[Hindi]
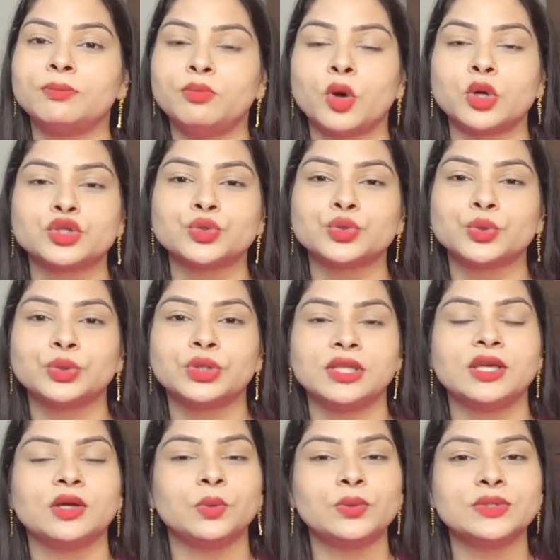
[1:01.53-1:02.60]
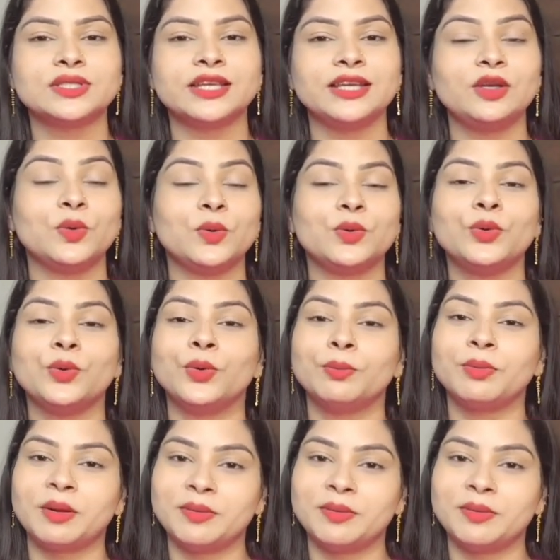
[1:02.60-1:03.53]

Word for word: मौजूद होती हैं उनसे ही लोग होम